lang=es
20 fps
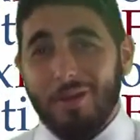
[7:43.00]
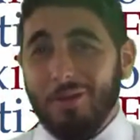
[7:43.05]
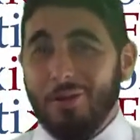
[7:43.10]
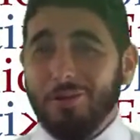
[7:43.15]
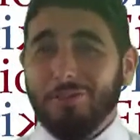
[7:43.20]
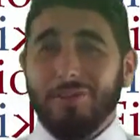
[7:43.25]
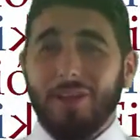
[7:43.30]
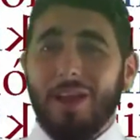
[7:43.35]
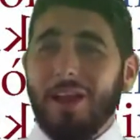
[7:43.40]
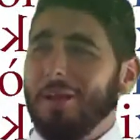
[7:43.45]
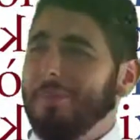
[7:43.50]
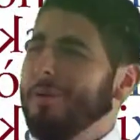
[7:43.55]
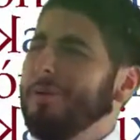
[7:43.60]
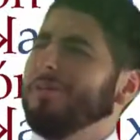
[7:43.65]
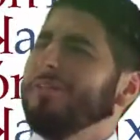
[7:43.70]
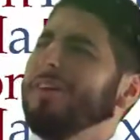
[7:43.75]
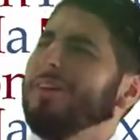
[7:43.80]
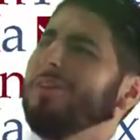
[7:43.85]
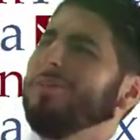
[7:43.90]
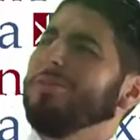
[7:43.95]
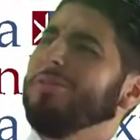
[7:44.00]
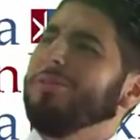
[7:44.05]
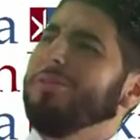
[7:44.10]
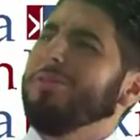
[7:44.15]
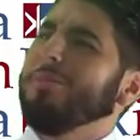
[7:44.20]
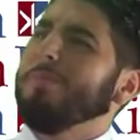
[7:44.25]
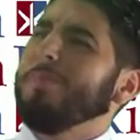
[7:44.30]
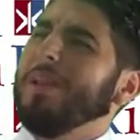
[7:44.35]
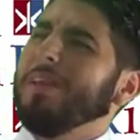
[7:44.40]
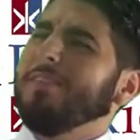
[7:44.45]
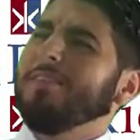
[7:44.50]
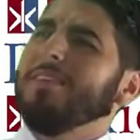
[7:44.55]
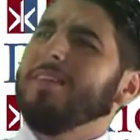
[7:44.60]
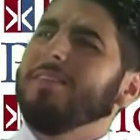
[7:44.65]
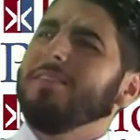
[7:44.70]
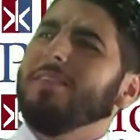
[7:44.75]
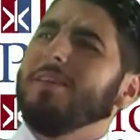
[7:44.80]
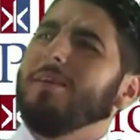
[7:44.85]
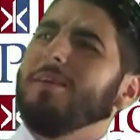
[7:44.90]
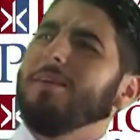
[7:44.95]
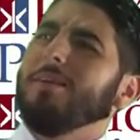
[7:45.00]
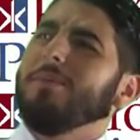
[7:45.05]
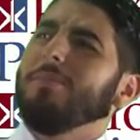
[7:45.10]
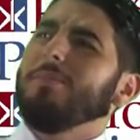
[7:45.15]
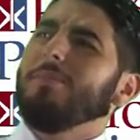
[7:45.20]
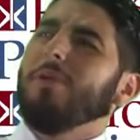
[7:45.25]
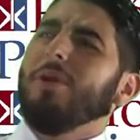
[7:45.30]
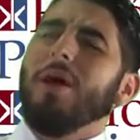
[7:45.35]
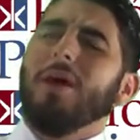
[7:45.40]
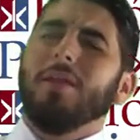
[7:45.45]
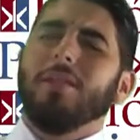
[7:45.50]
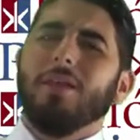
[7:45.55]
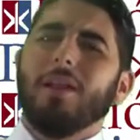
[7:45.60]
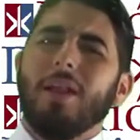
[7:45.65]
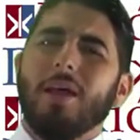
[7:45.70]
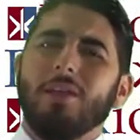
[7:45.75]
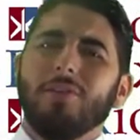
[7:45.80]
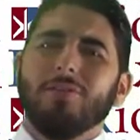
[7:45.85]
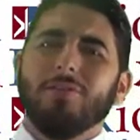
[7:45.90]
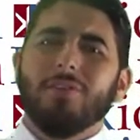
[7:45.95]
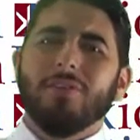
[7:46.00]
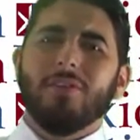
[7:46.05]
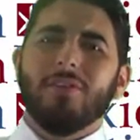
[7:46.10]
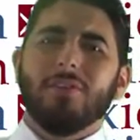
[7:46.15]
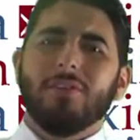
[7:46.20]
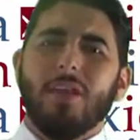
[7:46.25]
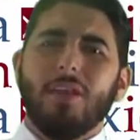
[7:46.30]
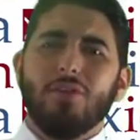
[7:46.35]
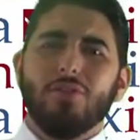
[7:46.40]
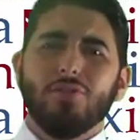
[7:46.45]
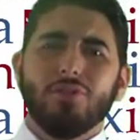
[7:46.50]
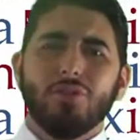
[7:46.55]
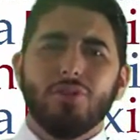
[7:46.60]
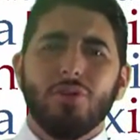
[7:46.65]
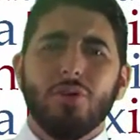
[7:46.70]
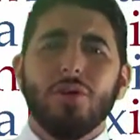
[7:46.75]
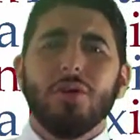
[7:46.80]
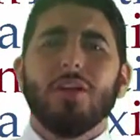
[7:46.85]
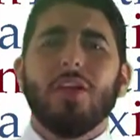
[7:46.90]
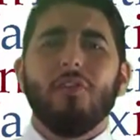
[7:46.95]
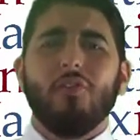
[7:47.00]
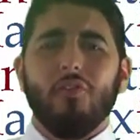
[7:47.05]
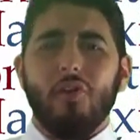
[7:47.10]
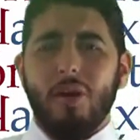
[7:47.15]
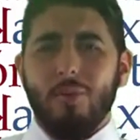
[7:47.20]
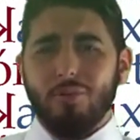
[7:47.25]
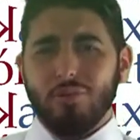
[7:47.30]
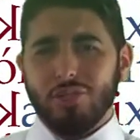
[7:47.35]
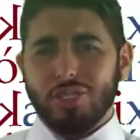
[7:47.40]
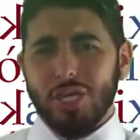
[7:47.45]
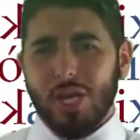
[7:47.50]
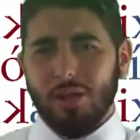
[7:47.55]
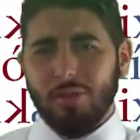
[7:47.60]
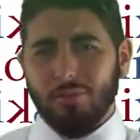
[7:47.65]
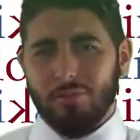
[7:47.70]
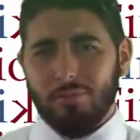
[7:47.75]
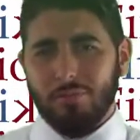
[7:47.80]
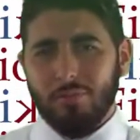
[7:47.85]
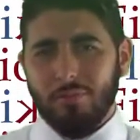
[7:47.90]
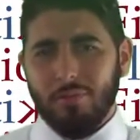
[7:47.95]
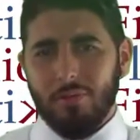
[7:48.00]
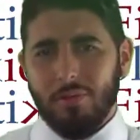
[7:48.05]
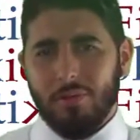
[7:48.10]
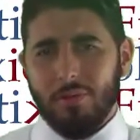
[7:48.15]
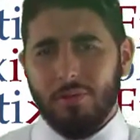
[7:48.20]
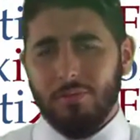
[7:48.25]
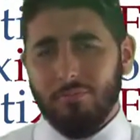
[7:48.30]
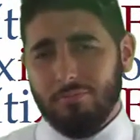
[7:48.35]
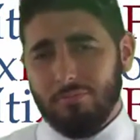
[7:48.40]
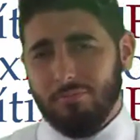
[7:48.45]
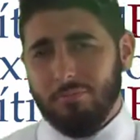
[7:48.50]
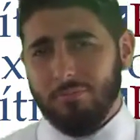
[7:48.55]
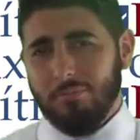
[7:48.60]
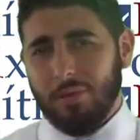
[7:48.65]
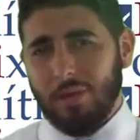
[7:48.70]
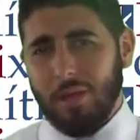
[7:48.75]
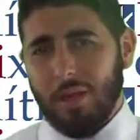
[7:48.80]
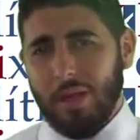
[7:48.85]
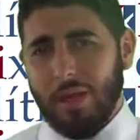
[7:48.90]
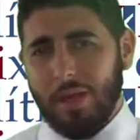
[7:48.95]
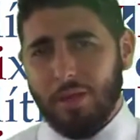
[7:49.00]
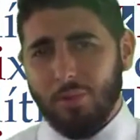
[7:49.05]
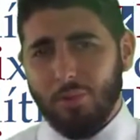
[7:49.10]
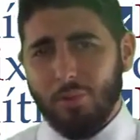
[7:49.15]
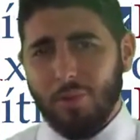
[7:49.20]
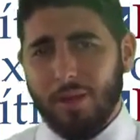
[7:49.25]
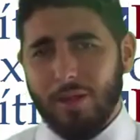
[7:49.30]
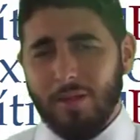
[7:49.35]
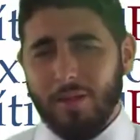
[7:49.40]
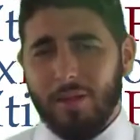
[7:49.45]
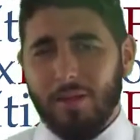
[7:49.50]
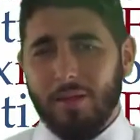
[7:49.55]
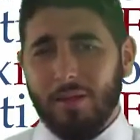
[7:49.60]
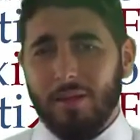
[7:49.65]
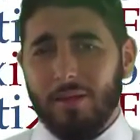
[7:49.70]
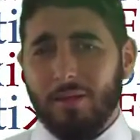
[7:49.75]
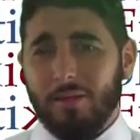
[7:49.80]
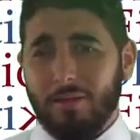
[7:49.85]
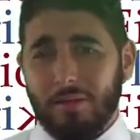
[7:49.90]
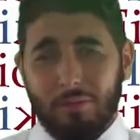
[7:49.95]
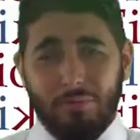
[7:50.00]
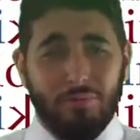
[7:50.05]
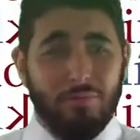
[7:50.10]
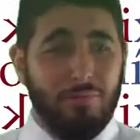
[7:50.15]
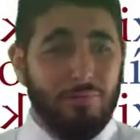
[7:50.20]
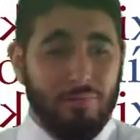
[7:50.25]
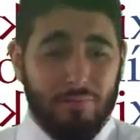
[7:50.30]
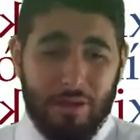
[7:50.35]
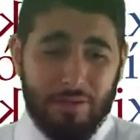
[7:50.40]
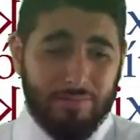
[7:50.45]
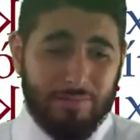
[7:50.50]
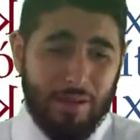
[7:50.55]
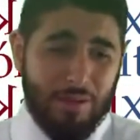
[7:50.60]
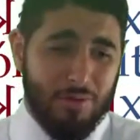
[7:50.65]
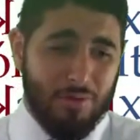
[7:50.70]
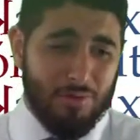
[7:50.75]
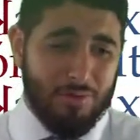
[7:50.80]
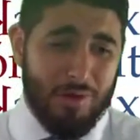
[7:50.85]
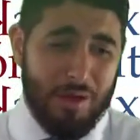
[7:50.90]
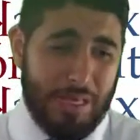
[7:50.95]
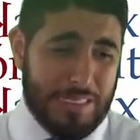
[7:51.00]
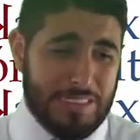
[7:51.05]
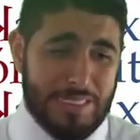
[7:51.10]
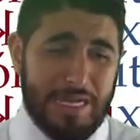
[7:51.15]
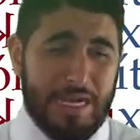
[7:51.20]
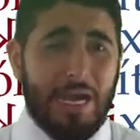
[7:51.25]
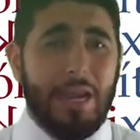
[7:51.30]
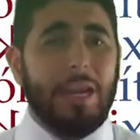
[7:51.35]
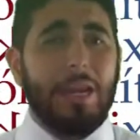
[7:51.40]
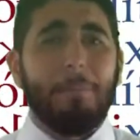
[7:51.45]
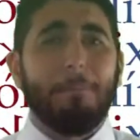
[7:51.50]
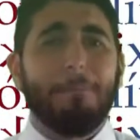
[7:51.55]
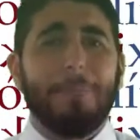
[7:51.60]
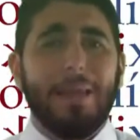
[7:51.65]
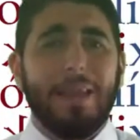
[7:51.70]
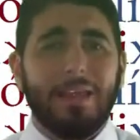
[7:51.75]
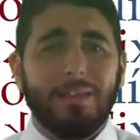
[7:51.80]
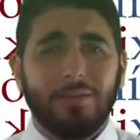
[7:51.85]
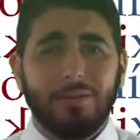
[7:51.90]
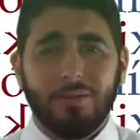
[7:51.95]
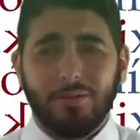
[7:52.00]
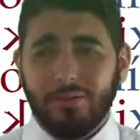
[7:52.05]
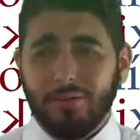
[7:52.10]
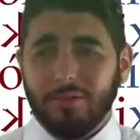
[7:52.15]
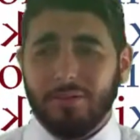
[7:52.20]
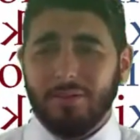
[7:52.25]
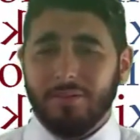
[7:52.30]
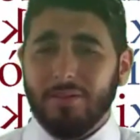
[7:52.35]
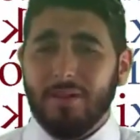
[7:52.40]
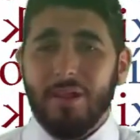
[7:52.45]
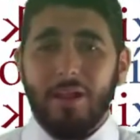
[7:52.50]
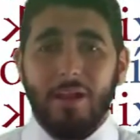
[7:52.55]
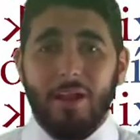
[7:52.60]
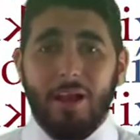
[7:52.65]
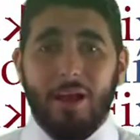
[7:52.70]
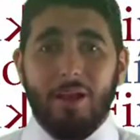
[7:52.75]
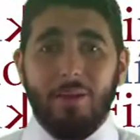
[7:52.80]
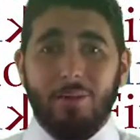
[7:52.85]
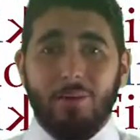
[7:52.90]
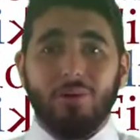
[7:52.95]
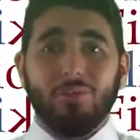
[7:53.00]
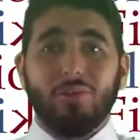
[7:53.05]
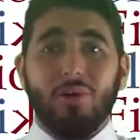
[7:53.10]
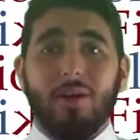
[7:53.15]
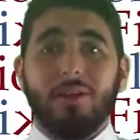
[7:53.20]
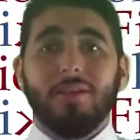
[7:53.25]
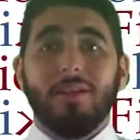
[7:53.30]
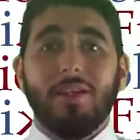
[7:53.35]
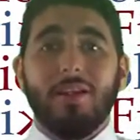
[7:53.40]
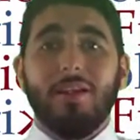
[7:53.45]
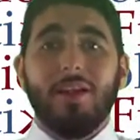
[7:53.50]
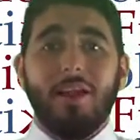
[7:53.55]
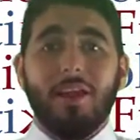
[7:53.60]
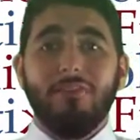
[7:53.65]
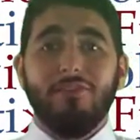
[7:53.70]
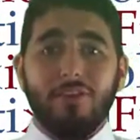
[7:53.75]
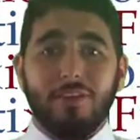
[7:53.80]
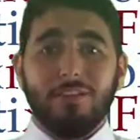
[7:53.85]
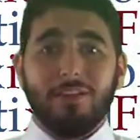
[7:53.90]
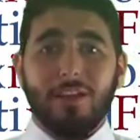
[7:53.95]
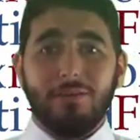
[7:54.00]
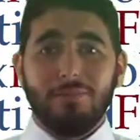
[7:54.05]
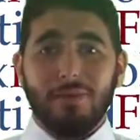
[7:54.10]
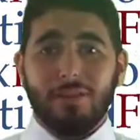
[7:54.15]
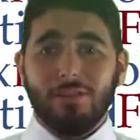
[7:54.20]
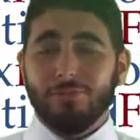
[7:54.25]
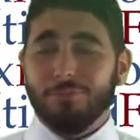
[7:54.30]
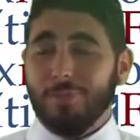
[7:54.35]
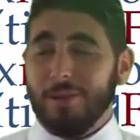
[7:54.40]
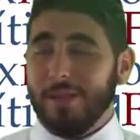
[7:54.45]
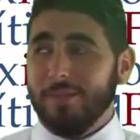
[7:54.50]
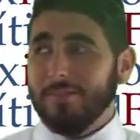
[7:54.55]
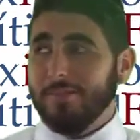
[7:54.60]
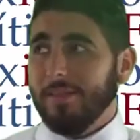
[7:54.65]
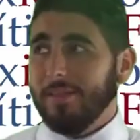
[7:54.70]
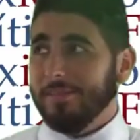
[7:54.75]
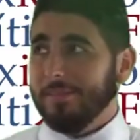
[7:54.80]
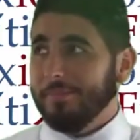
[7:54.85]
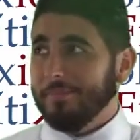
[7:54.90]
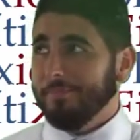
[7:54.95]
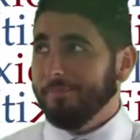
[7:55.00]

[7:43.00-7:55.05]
No sé, a lo mejor se acordó de un presidente por ahí del año 68 que fue abucheado en, una, en un estadio azteca repleto. Entonces, a lo mejor todavía tienen ahí fantasmas los periodistas.